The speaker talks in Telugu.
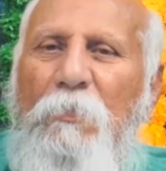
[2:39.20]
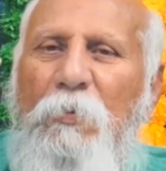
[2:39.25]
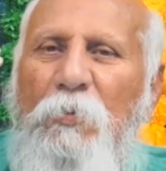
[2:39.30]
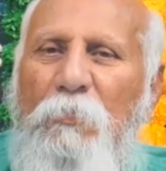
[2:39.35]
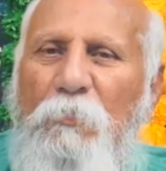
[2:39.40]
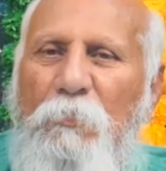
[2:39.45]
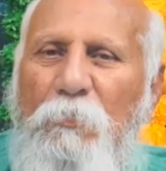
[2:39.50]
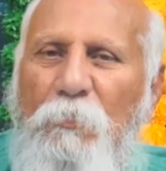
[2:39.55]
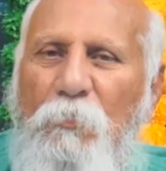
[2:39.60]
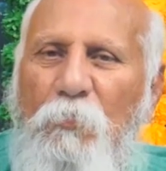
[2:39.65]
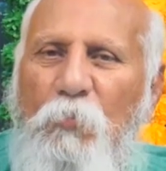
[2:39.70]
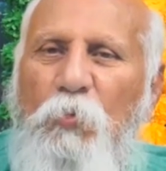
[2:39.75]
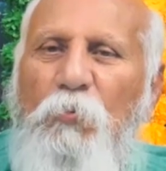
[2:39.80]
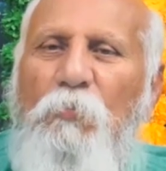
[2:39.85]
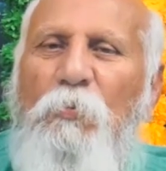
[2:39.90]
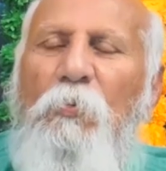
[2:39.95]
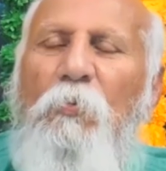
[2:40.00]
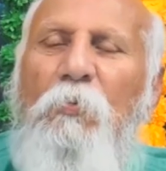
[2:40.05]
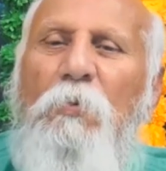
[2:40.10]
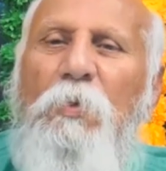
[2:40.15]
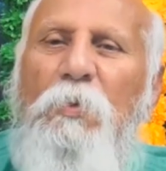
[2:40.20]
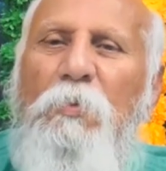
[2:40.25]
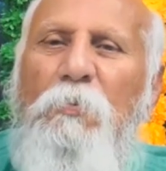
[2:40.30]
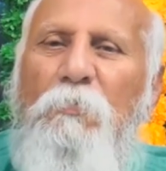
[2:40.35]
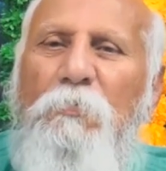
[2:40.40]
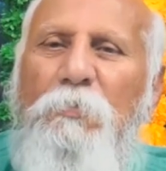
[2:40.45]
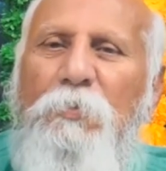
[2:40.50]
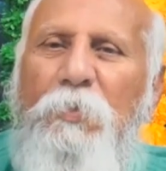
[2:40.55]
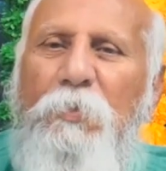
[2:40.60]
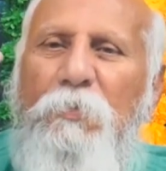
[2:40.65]
వాడు ఊర్ధ్వ
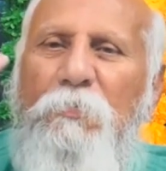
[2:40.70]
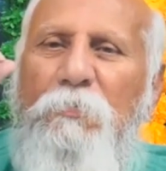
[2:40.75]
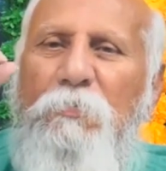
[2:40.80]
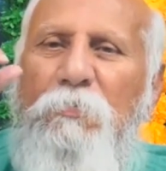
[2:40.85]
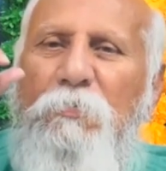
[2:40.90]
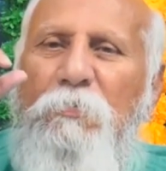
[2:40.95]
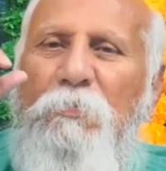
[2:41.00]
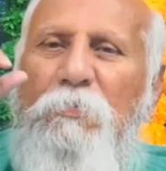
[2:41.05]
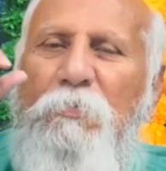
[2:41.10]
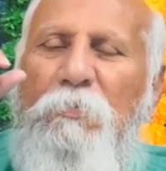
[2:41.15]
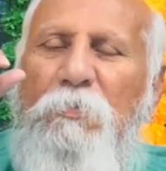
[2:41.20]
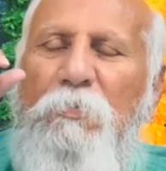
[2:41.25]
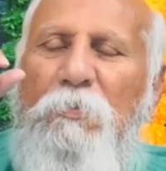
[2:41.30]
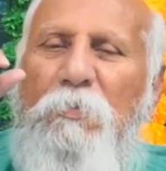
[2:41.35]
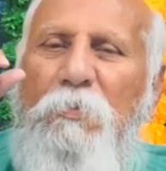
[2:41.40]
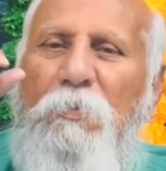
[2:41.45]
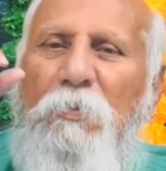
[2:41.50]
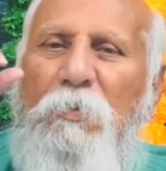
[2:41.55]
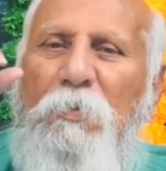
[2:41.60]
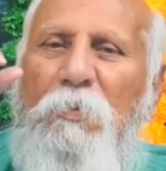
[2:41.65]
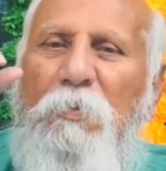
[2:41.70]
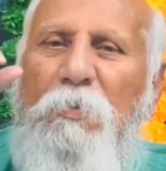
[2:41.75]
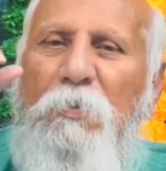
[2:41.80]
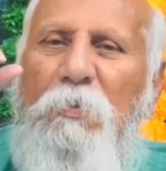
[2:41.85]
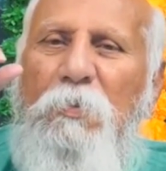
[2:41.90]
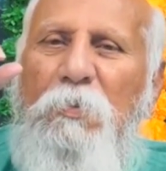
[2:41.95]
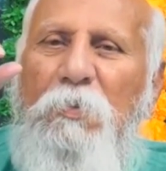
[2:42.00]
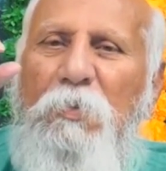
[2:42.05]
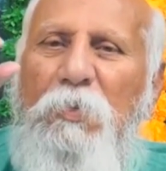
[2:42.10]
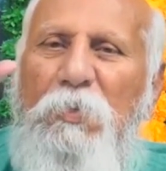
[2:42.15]
లోకాల్లో ఉంటారు
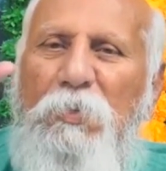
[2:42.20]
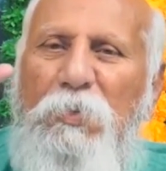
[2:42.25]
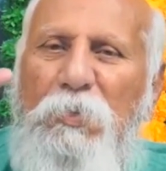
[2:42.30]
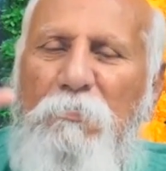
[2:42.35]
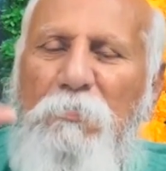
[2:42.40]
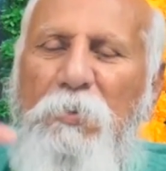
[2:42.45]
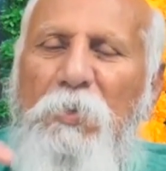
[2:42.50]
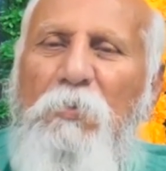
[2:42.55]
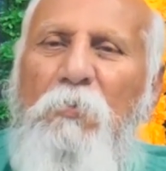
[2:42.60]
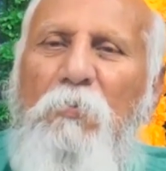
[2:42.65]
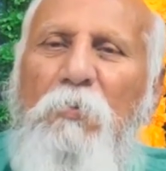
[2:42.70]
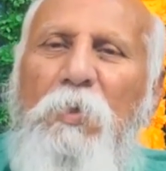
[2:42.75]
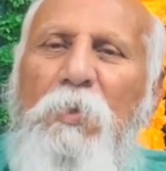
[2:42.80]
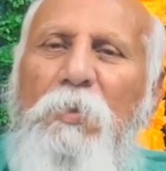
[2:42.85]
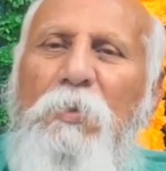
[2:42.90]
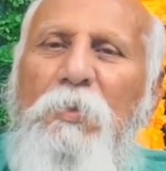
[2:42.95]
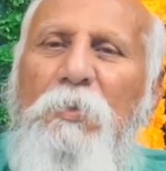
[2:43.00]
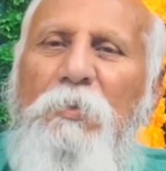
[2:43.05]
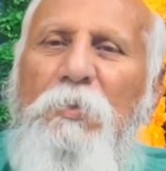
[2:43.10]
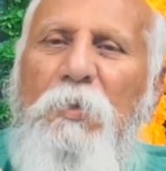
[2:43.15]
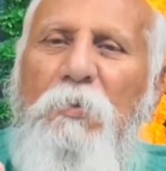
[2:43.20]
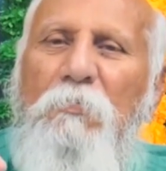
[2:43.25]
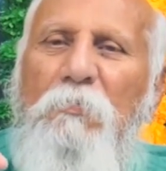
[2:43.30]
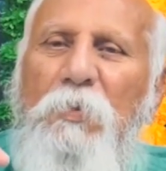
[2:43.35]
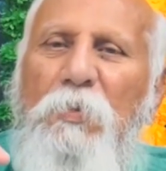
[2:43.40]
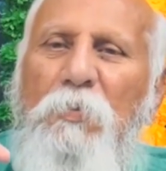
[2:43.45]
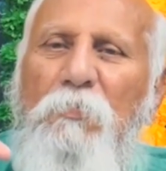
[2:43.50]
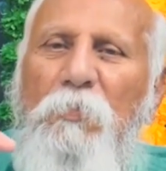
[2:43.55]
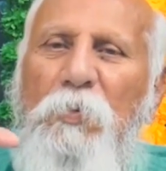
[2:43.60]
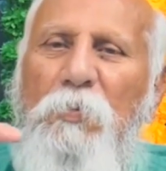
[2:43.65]
ఈ నిమ్న లోకాలనంతా
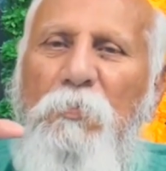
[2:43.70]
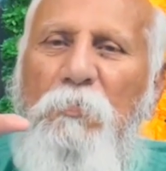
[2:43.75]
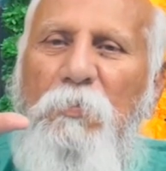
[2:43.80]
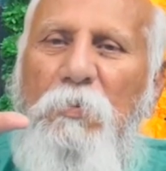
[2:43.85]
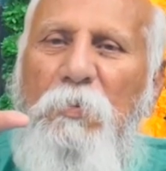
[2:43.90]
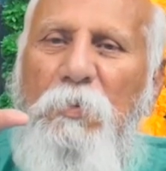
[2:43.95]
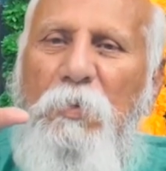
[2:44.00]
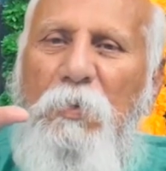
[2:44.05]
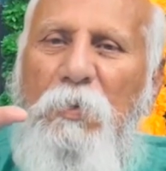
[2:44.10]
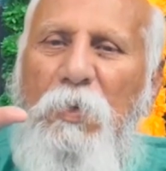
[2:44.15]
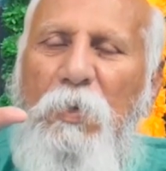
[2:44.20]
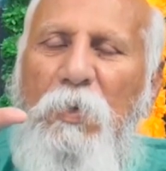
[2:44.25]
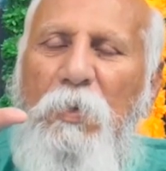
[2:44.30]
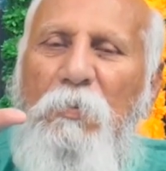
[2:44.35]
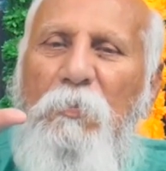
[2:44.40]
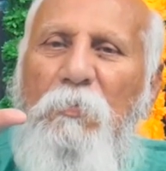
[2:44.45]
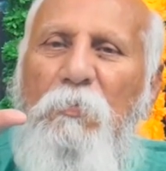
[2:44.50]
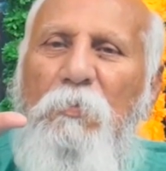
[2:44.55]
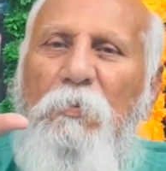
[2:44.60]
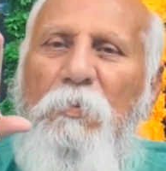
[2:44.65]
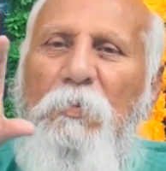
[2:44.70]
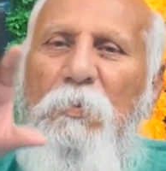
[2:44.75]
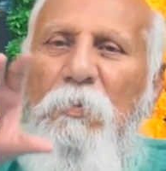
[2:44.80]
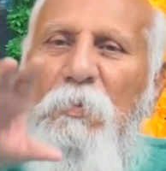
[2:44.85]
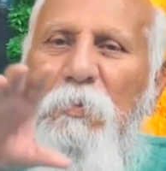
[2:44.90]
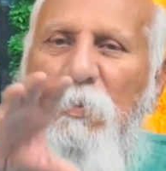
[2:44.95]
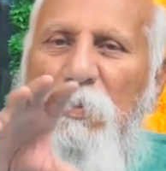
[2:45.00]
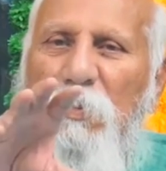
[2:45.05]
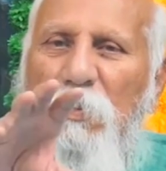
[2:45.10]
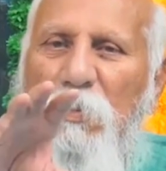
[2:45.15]
కూడా వాళ్ళు అందులో
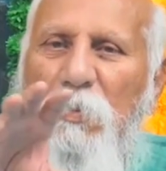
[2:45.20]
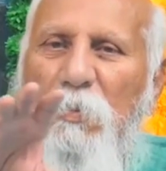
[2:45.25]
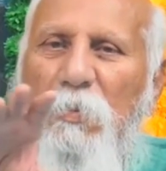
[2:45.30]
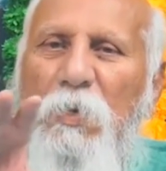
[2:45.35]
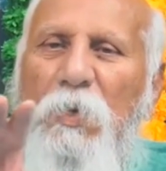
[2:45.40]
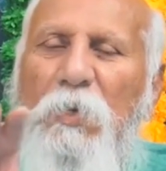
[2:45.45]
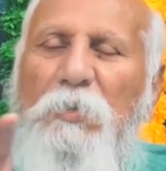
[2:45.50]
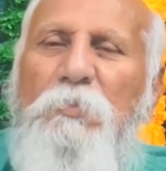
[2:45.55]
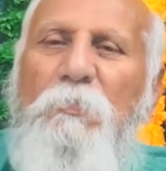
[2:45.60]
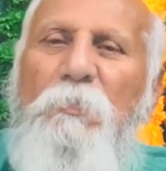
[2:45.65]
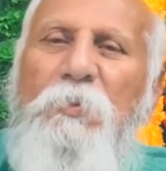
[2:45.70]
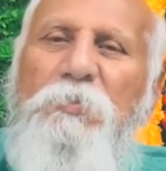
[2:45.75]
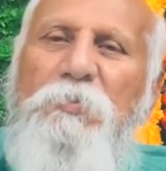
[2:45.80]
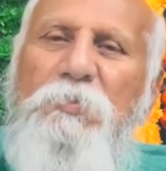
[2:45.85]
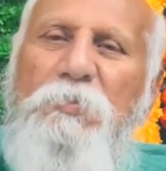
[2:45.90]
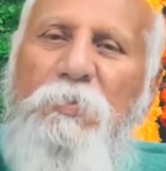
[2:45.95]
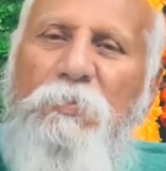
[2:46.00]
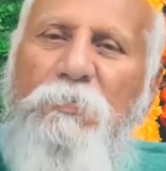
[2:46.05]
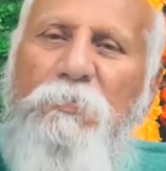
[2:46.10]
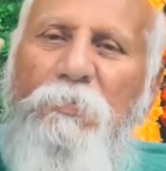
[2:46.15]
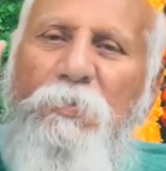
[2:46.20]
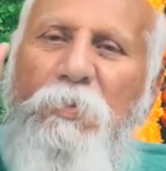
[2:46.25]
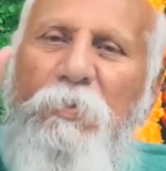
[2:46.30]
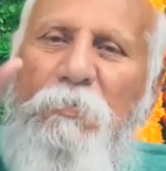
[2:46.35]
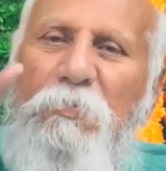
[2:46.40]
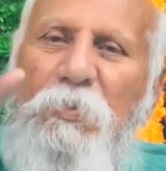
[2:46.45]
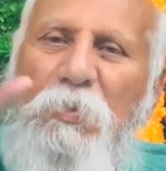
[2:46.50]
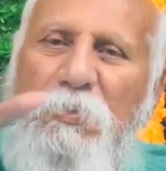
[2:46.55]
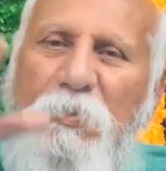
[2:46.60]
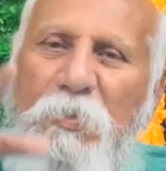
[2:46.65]
ఆజమాయిషి
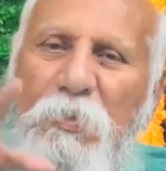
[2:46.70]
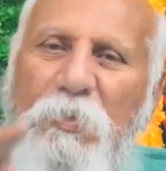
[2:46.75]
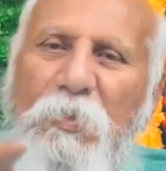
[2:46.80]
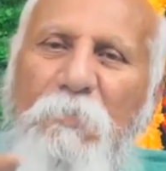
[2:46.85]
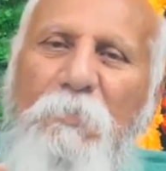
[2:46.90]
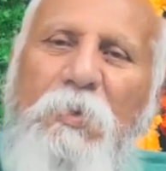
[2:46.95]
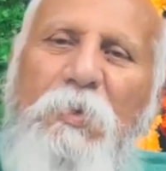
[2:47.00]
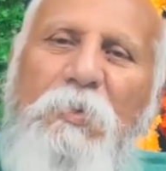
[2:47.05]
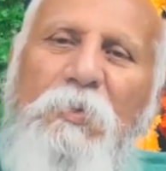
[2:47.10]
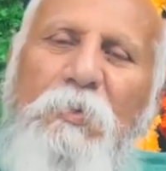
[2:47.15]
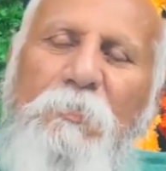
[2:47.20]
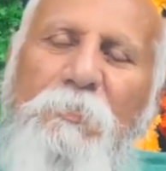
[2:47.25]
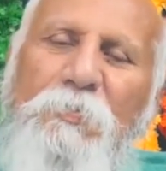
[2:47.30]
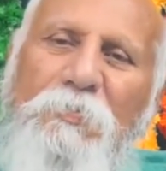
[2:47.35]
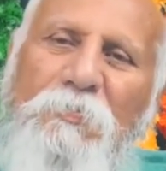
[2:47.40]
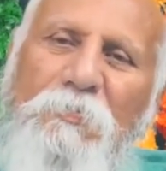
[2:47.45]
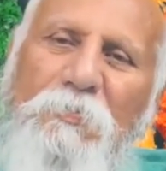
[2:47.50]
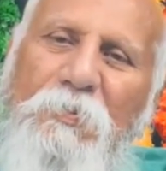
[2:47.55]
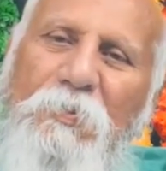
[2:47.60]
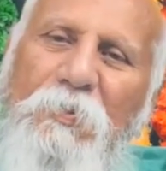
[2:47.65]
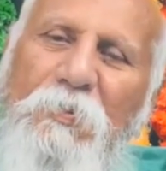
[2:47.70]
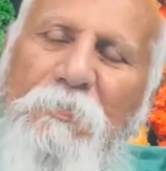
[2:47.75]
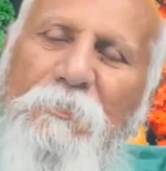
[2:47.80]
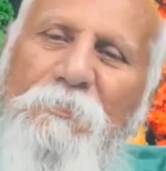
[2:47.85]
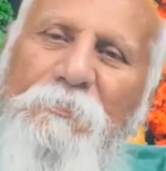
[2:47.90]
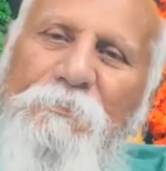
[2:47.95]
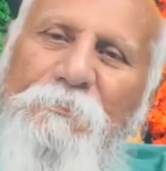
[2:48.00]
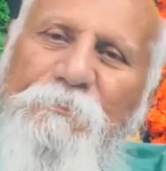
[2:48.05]
చేస్తుంటారు దాన్ని సక్రమంగా నడిపిస్తుంటారు